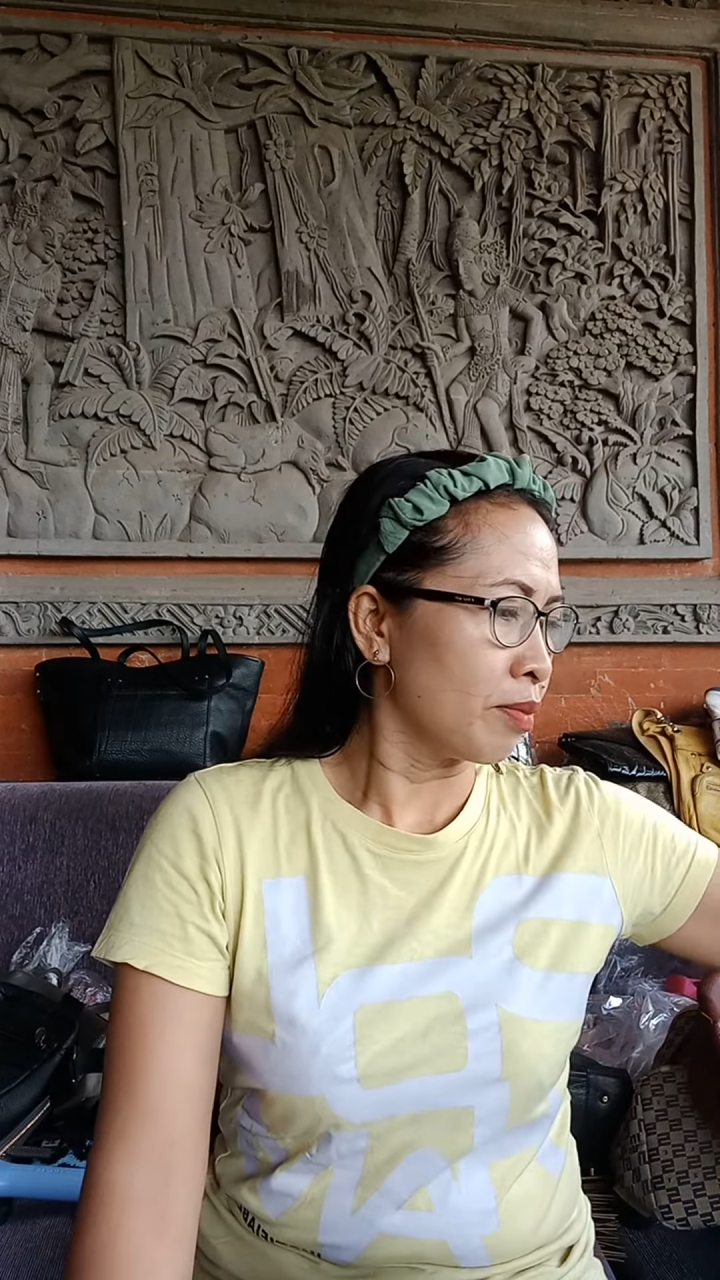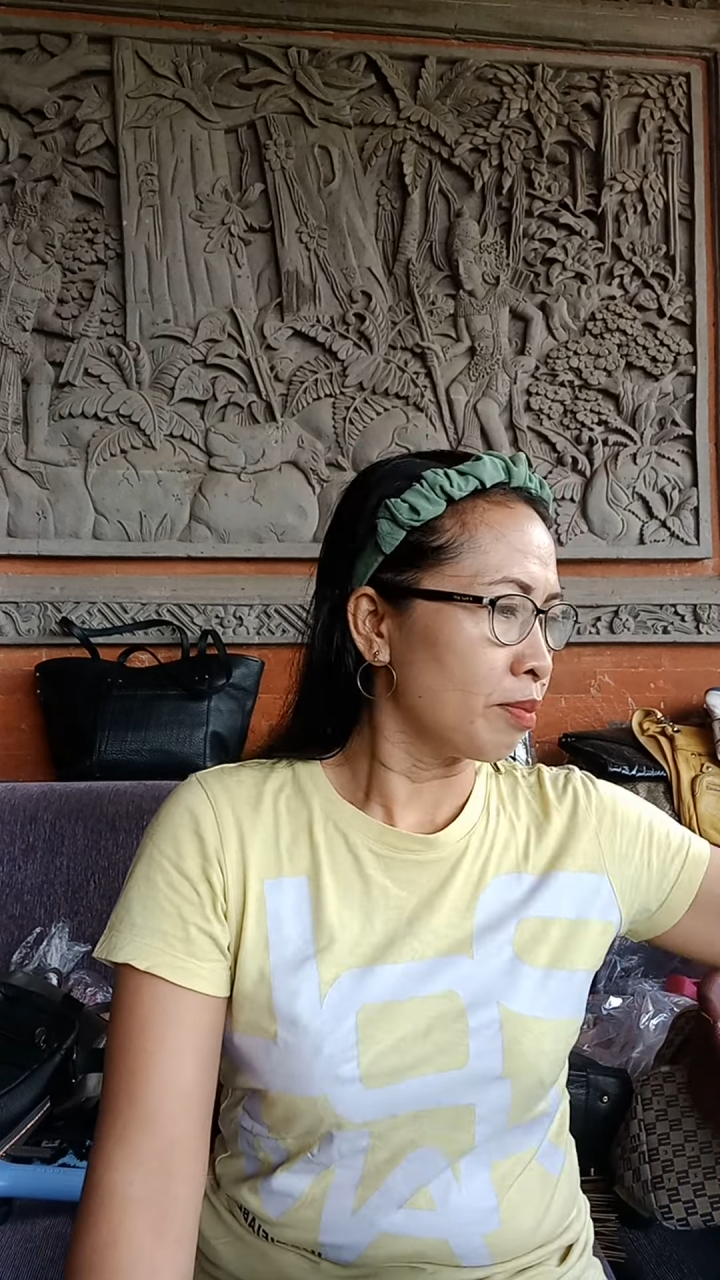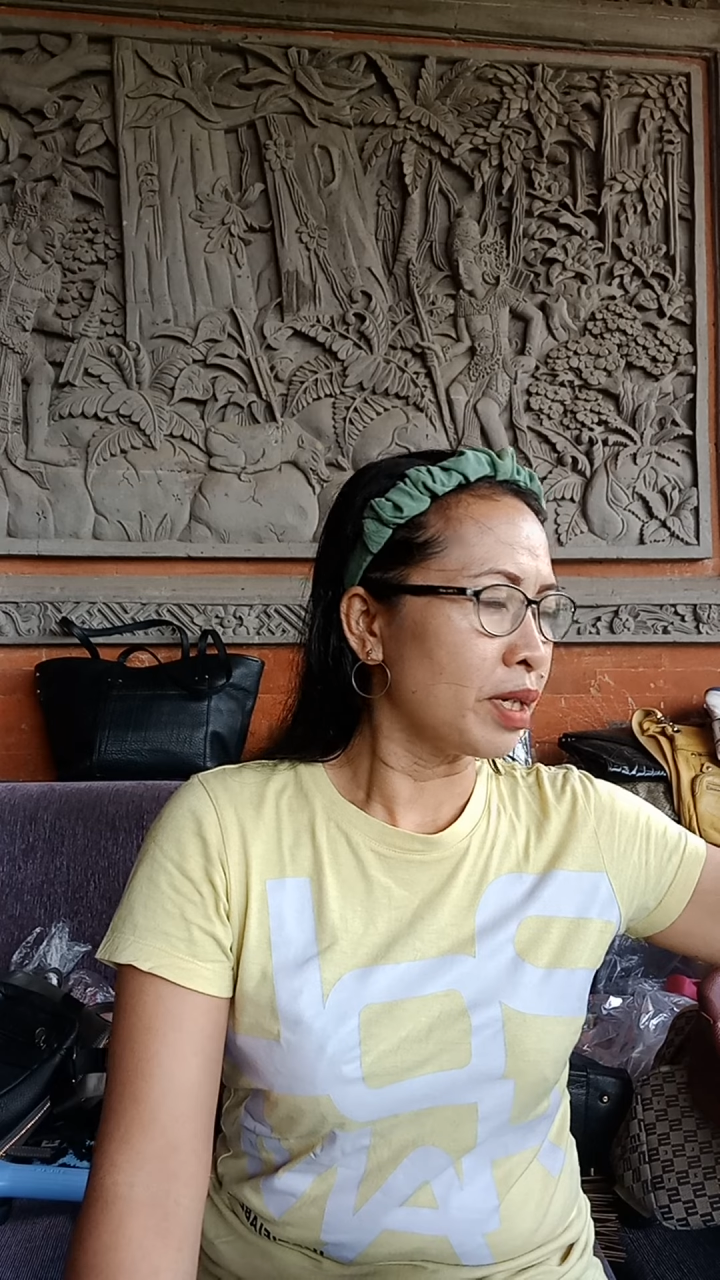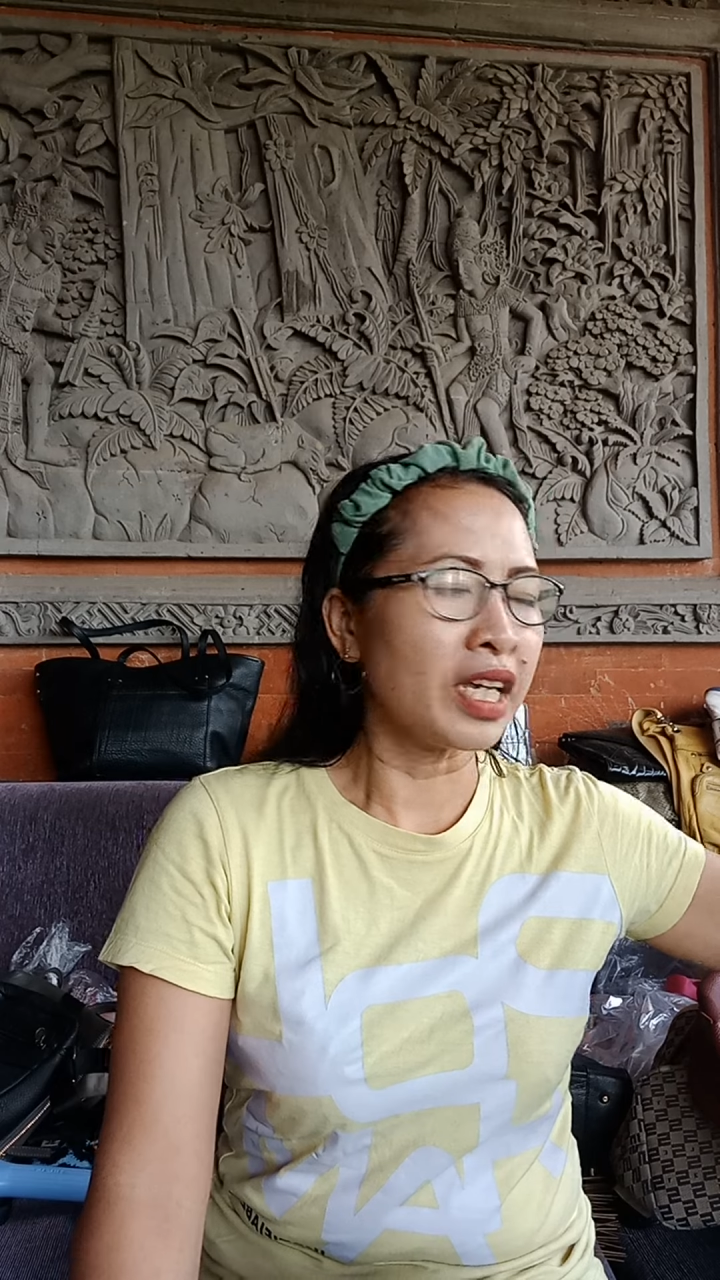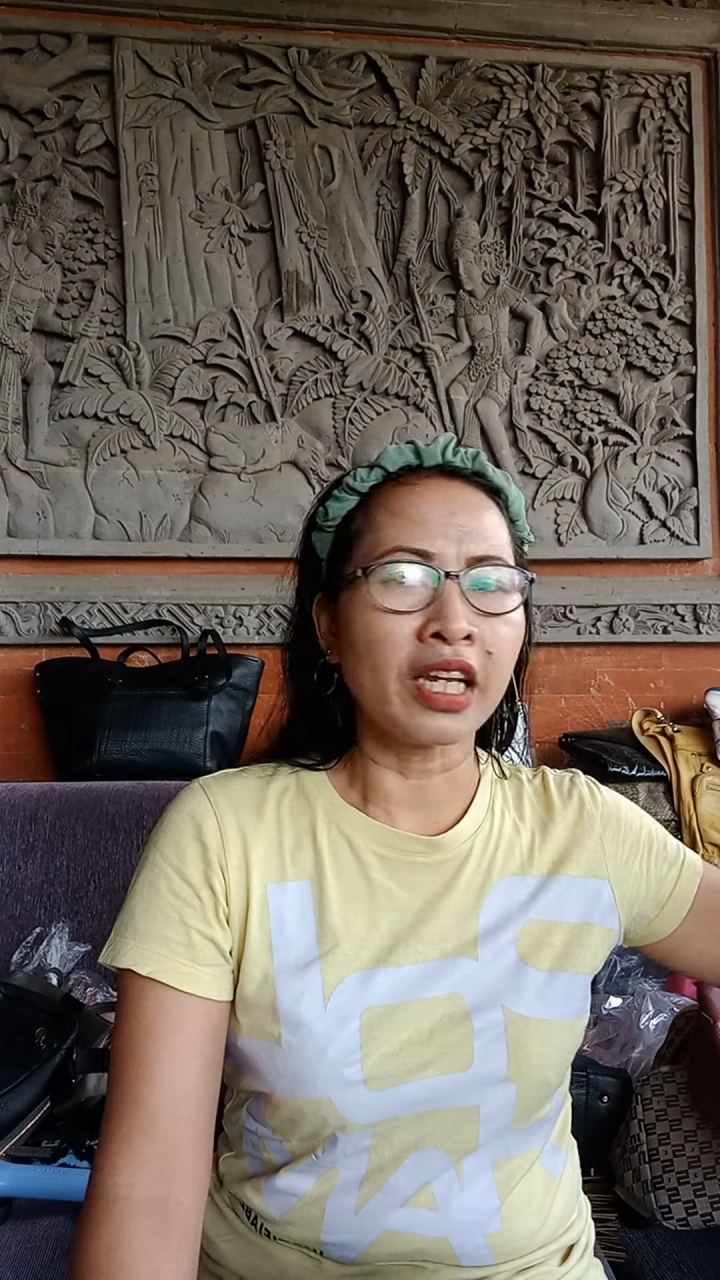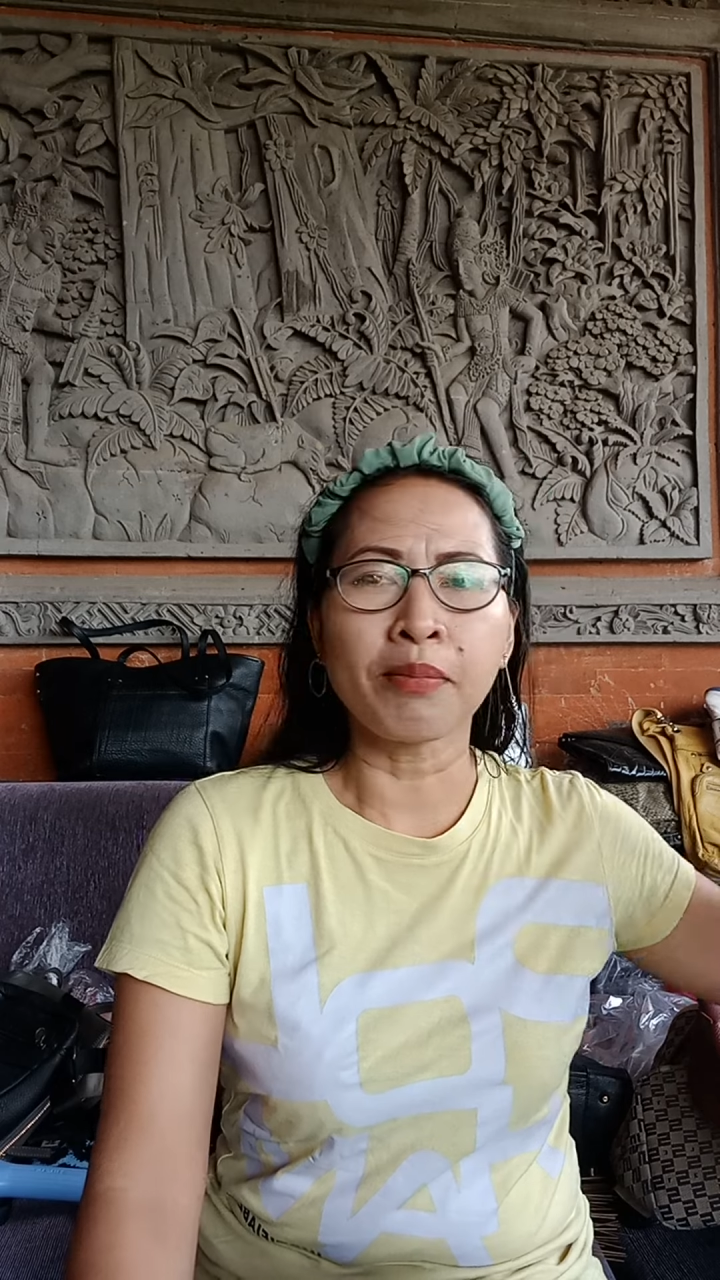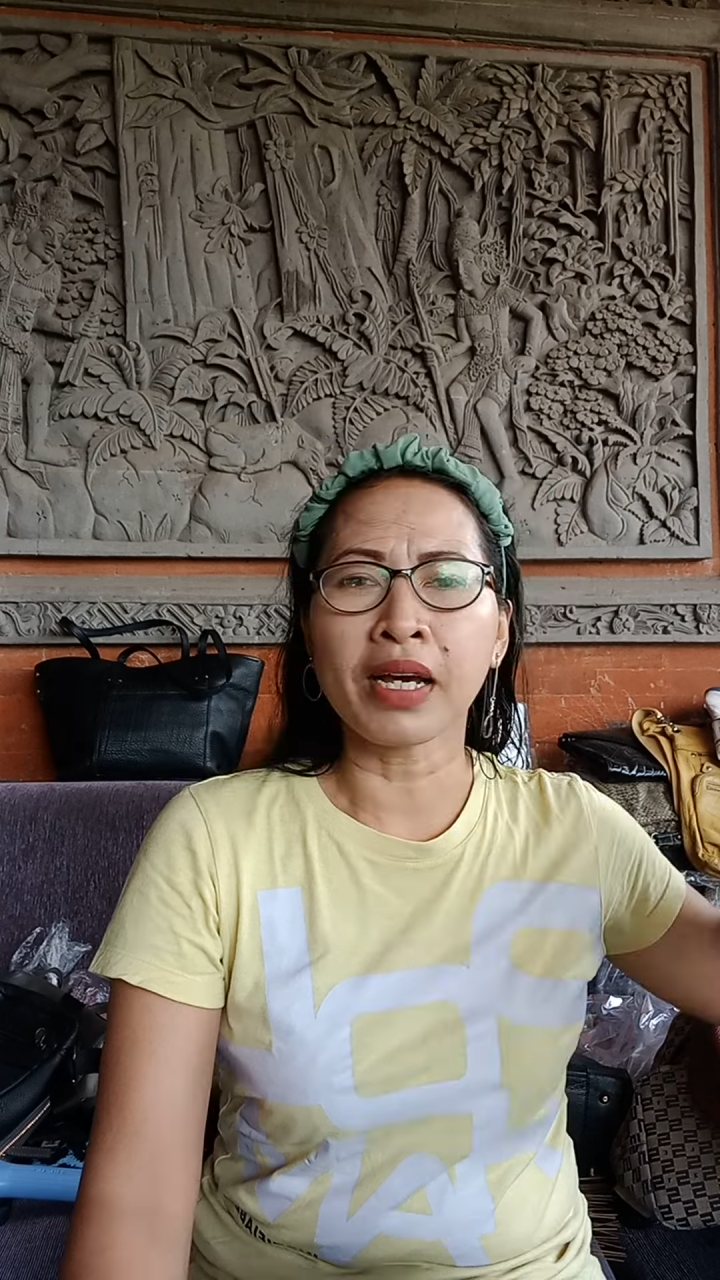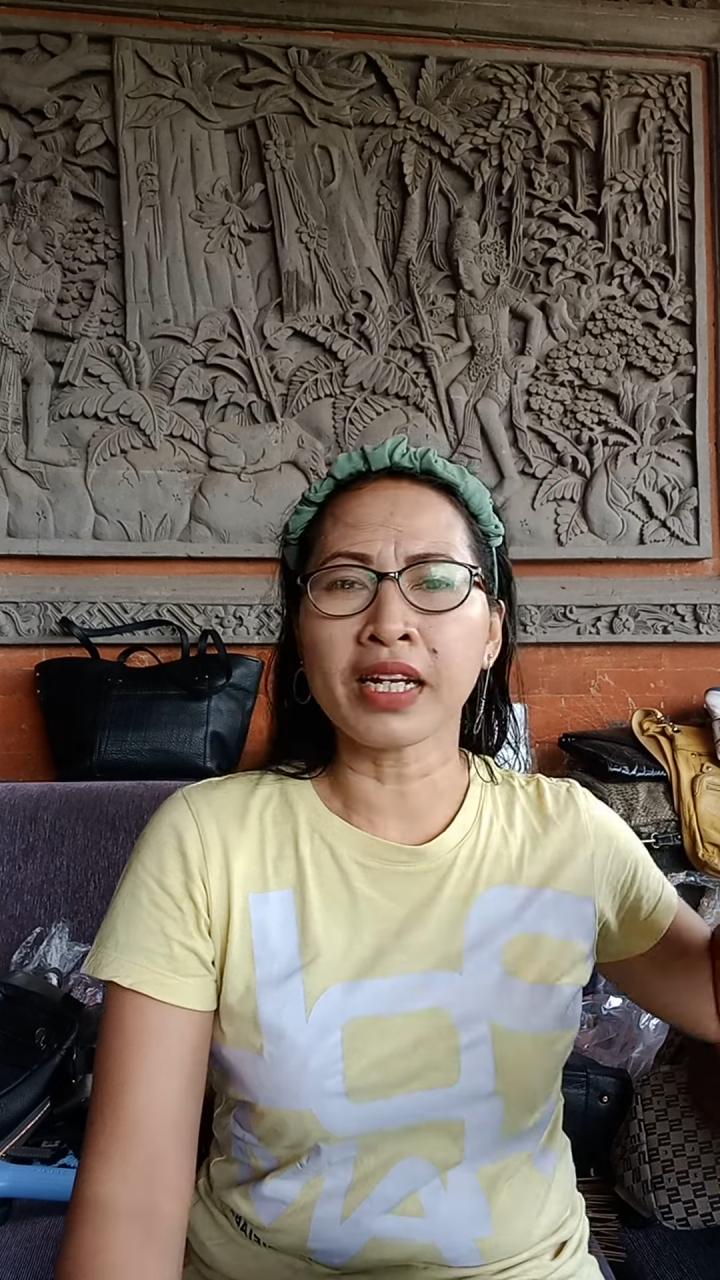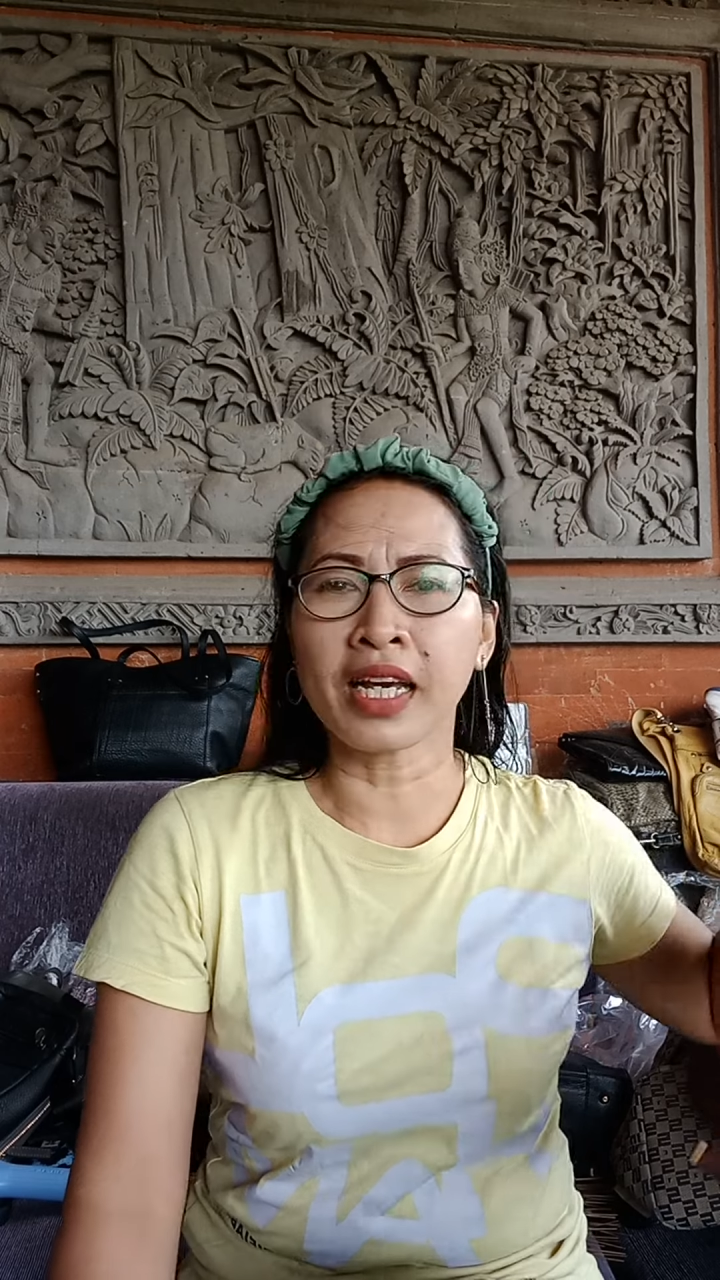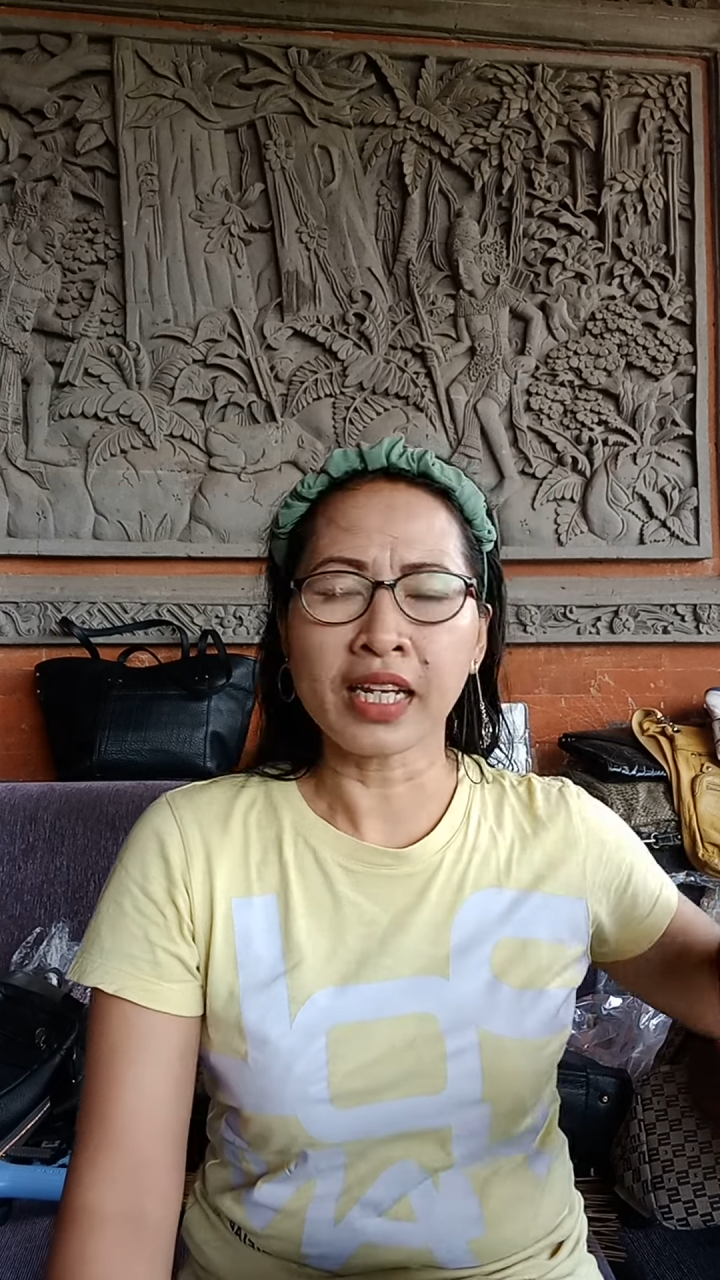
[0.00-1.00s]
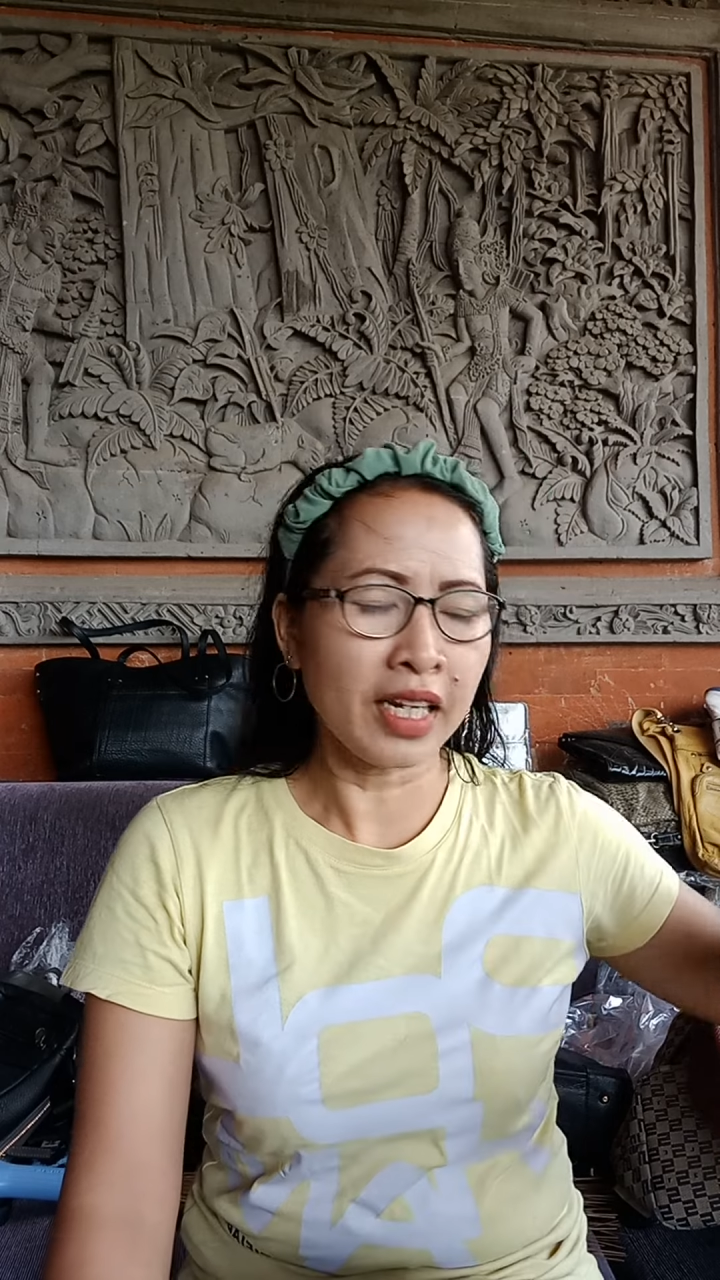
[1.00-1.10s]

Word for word: Pengiriman dari